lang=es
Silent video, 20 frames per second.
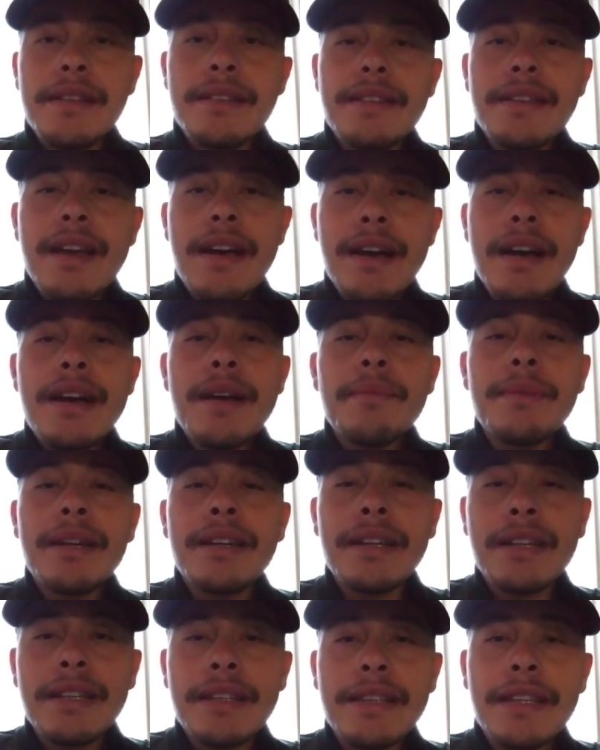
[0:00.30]
Ya
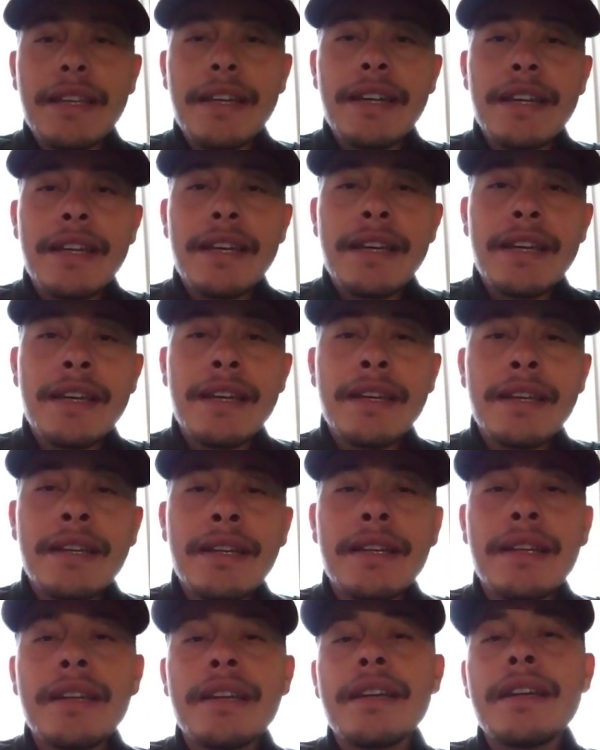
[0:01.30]
me
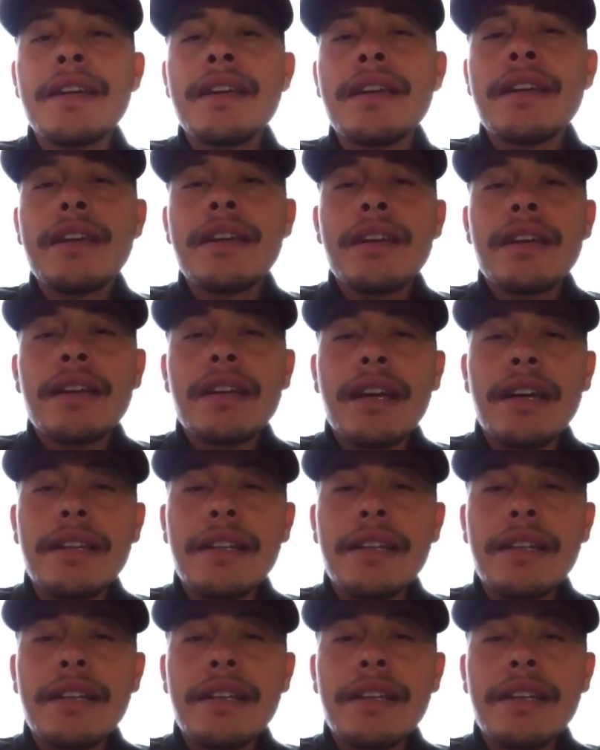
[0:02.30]
enteré que